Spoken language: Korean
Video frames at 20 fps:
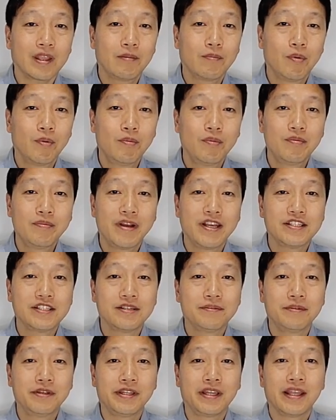본문
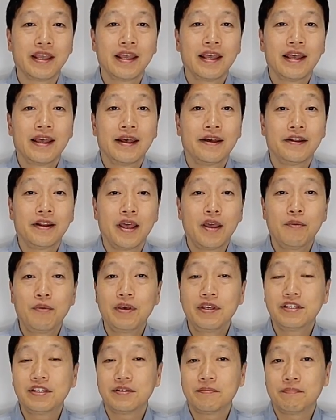말씀은
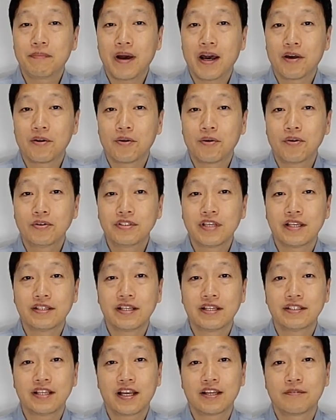레위 지파로
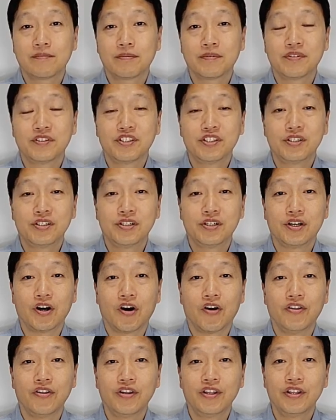제사장 분을
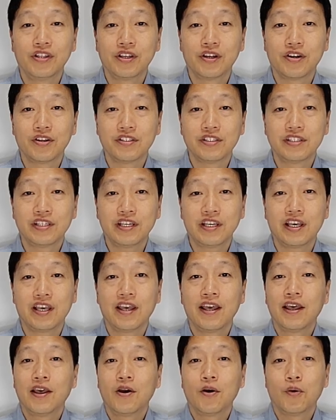얻는 것이
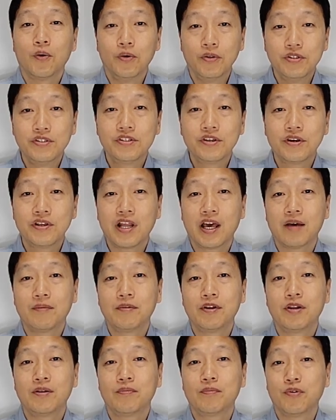
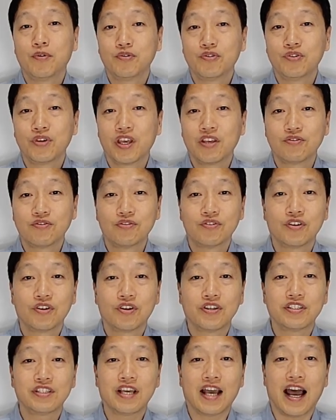온전함을 보증해 주는
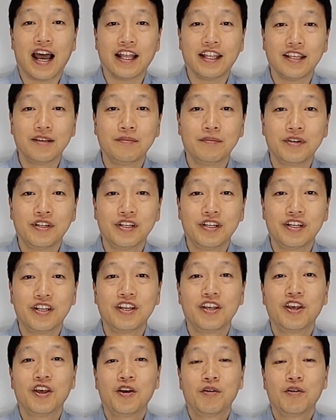것이 아님을